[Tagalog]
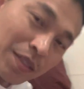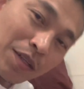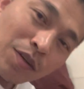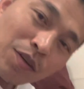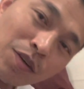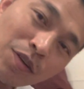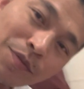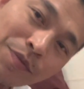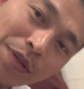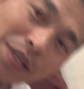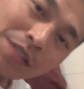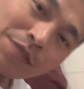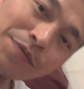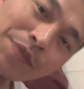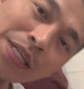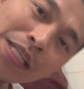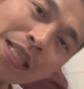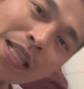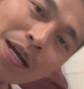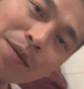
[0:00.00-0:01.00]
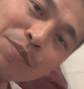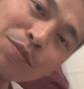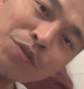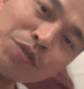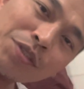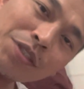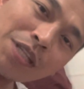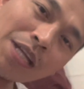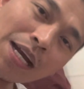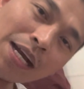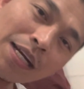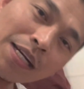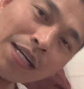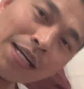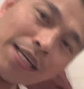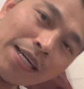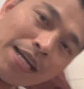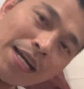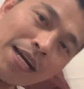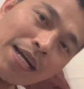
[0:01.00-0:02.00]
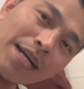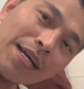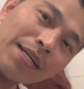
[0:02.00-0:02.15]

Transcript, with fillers: old breastfed lang po siya kaya